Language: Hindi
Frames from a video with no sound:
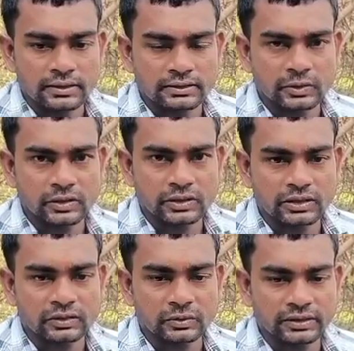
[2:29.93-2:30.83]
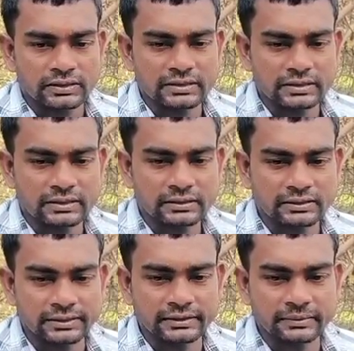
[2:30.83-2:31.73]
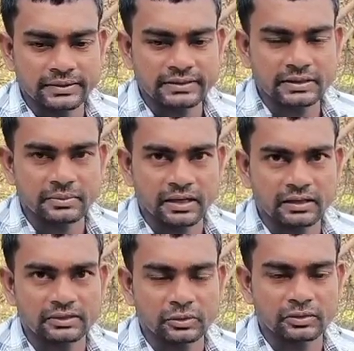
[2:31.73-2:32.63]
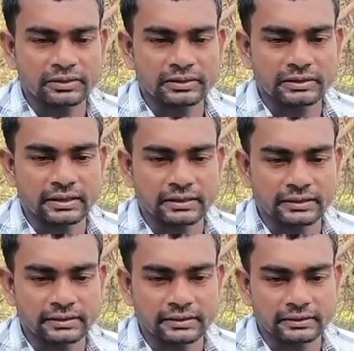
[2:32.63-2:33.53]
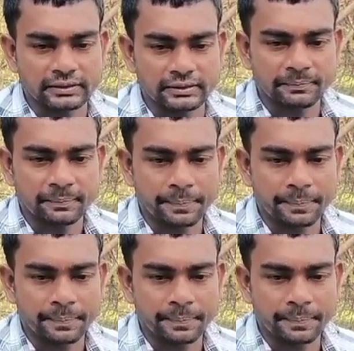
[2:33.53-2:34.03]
सत्रह अठारह उन्नीस तीन दिवसीय महा आंदोलन की तैयारी की गई थी